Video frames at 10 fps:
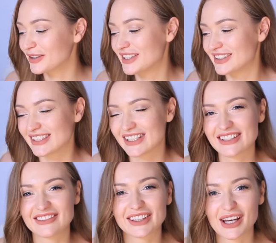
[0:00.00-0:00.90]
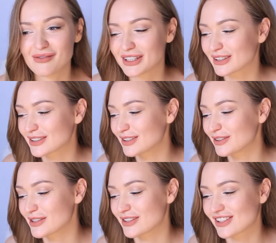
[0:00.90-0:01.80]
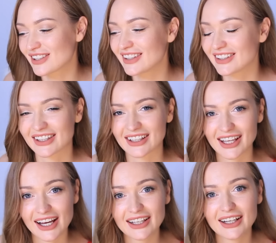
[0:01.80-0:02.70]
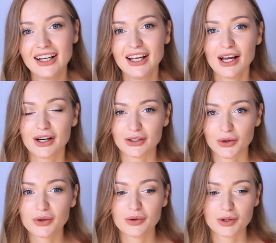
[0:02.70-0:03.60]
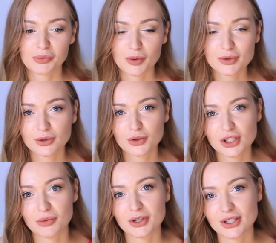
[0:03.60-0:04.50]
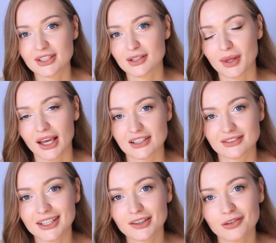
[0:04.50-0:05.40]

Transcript: хоть здесь витамины, соус, чаи и так далее, но в любом случае пишите мне о своих